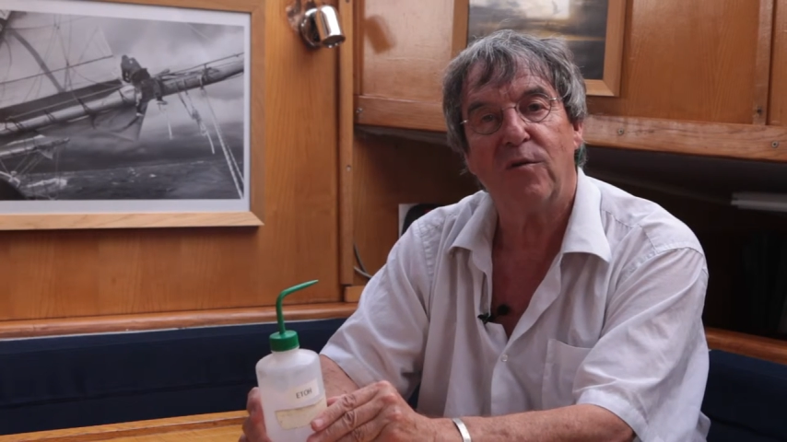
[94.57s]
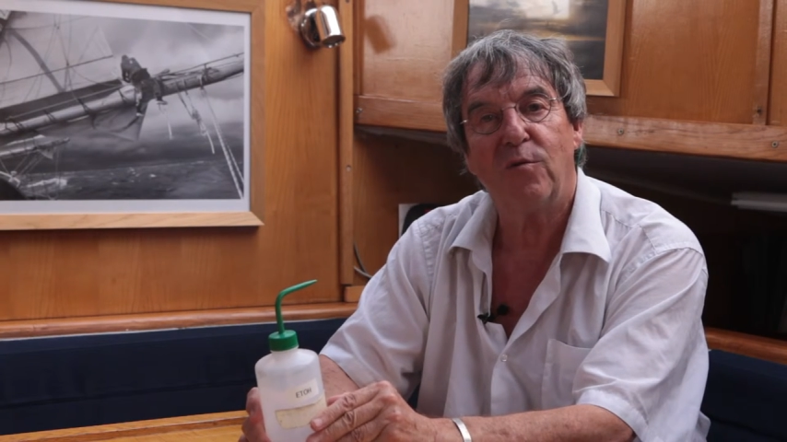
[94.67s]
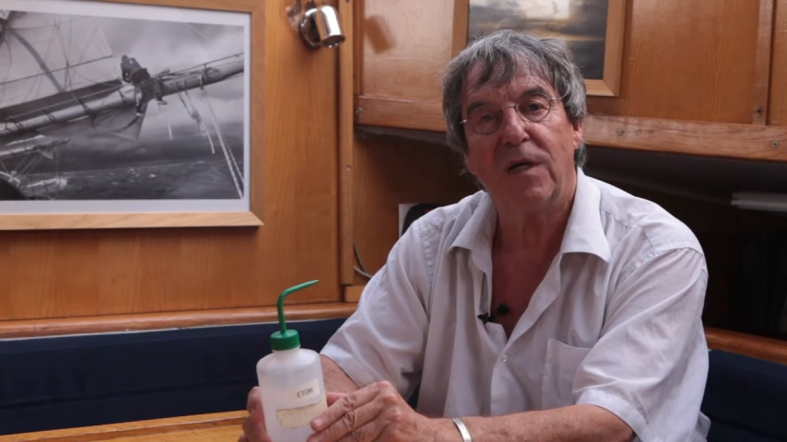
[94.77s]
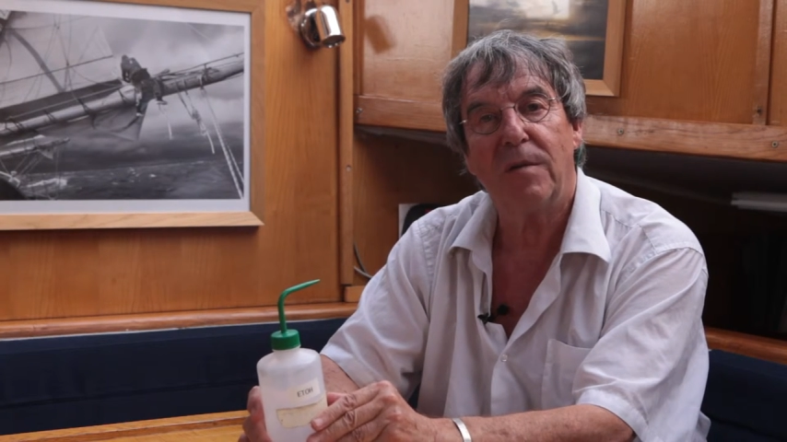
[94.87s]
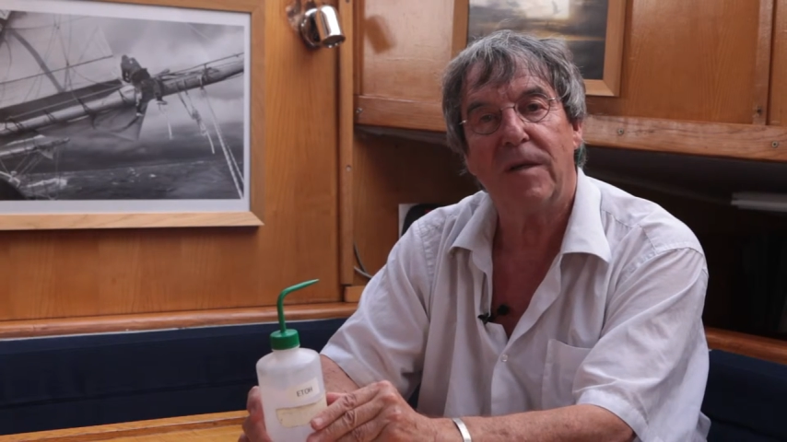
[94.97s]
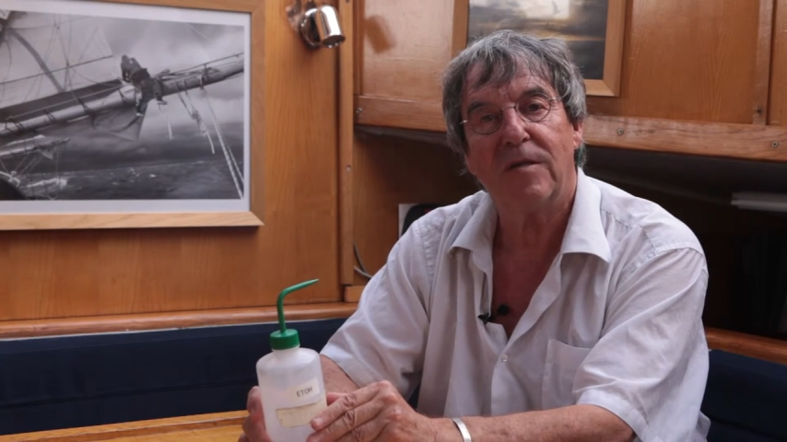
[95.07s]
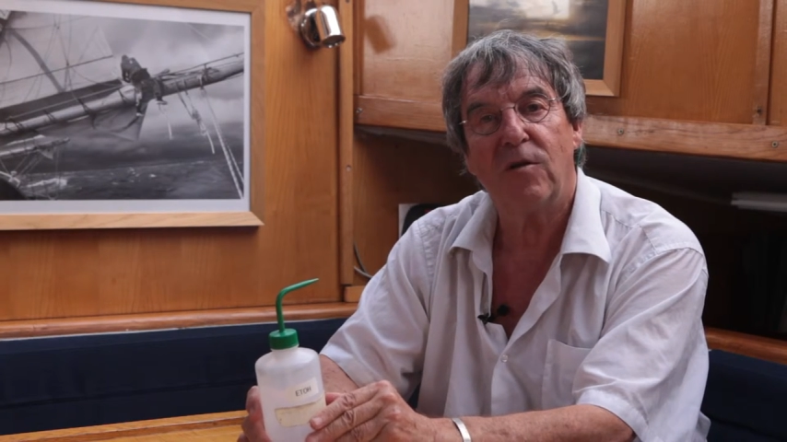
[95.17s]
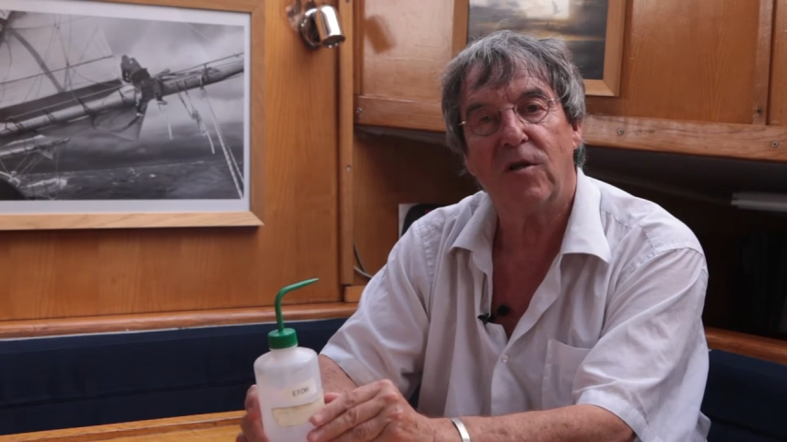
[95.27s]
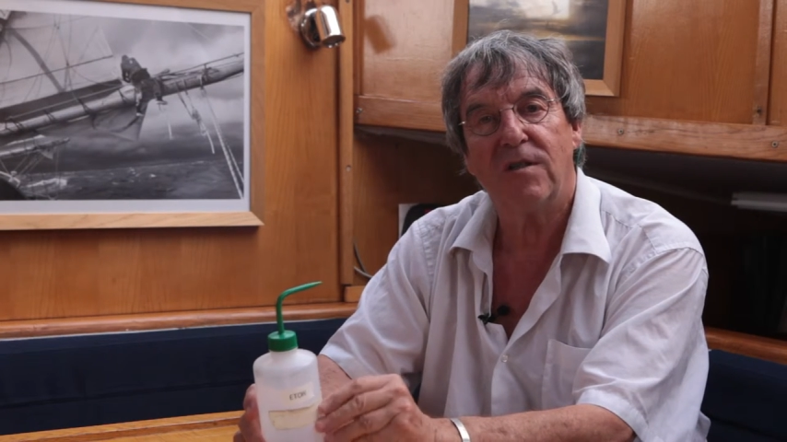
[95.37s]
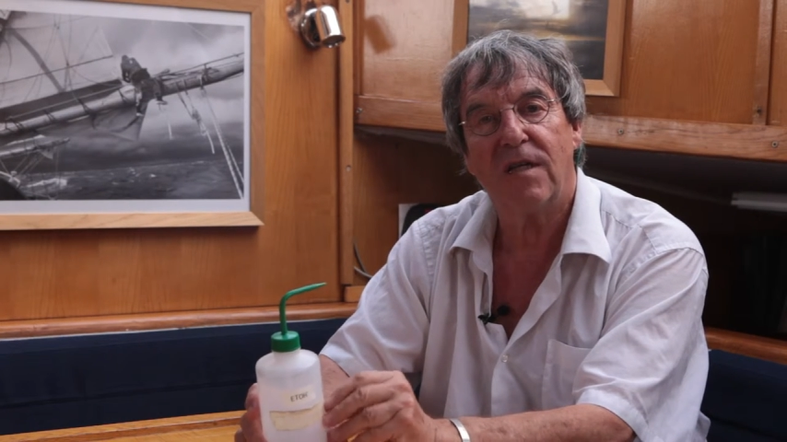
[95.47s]
on doit les mettre
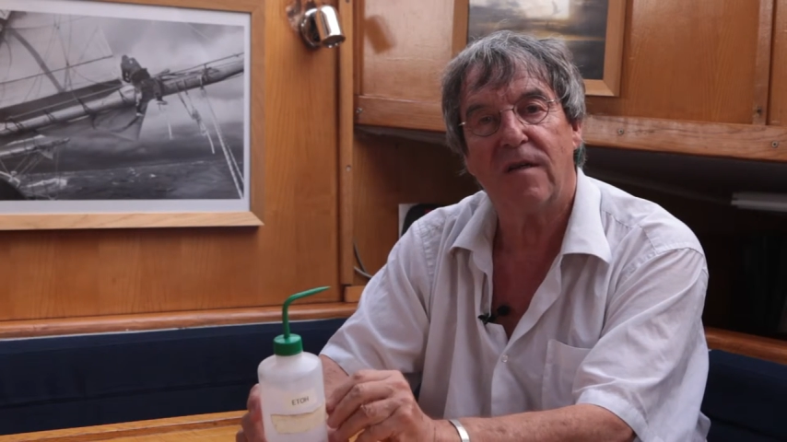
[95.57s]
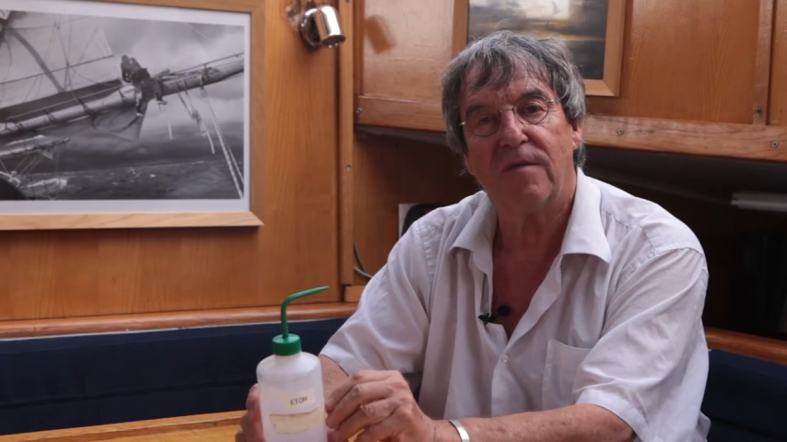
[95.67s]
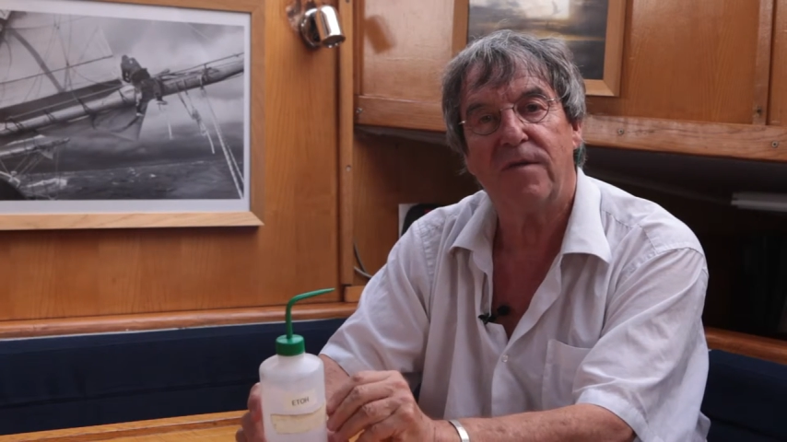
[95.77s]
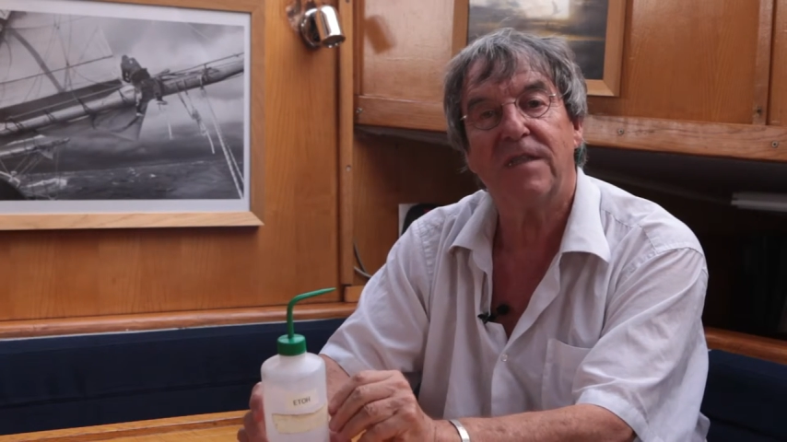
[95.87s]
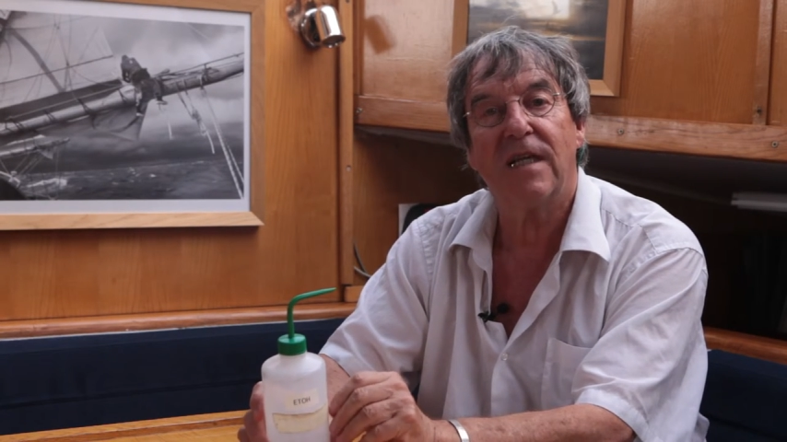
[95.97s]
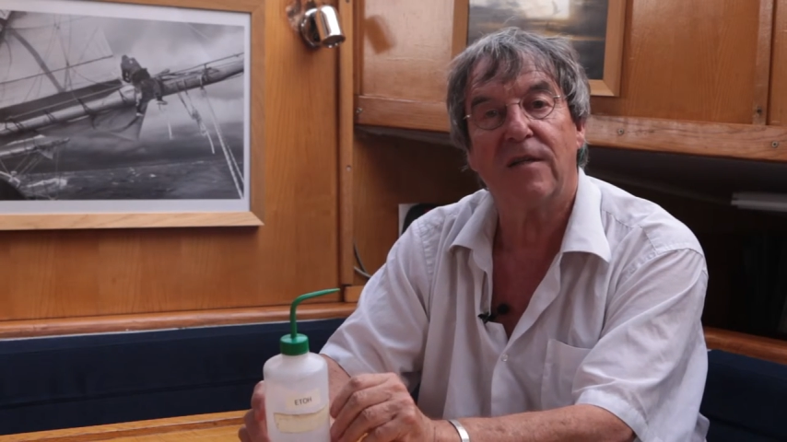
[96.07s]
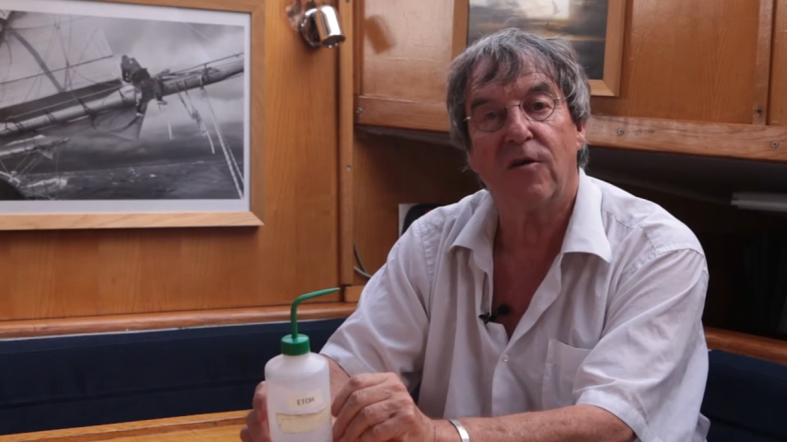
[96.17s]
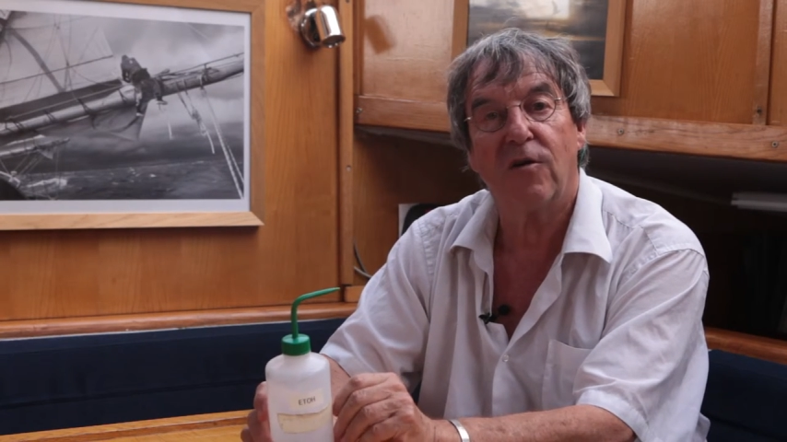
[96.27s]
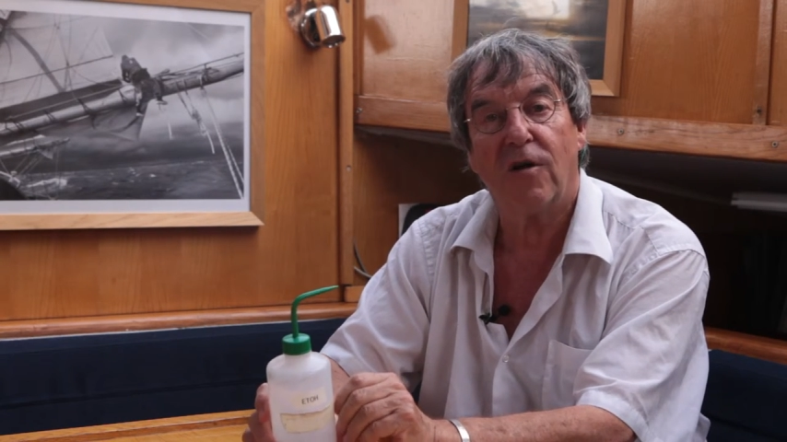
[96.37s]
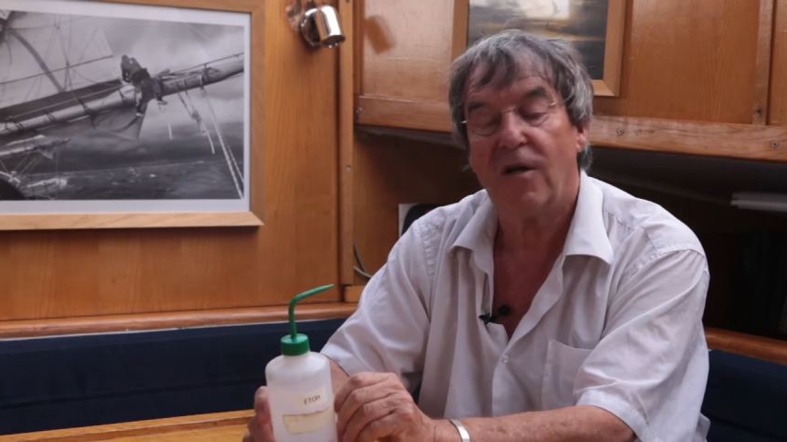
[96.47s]
dans un
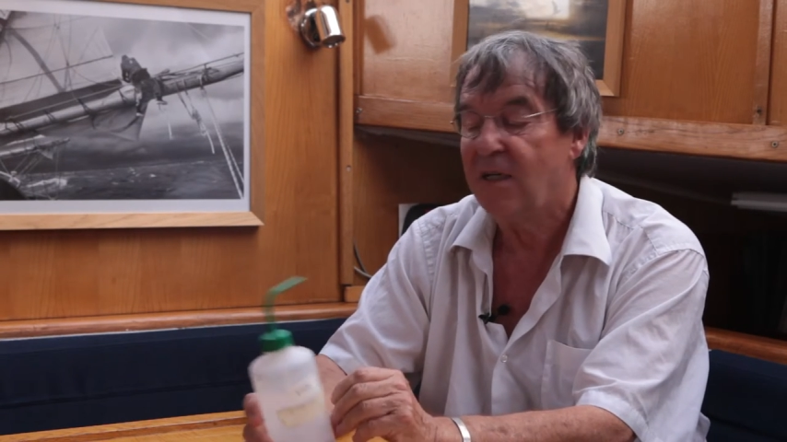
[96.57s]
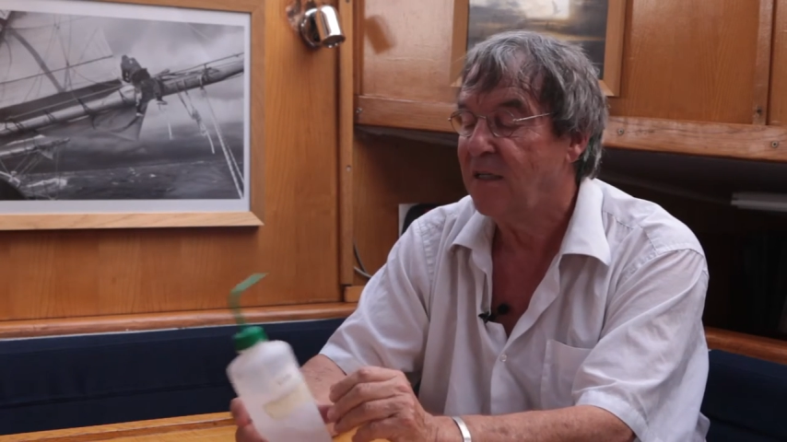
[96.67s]
fixateur.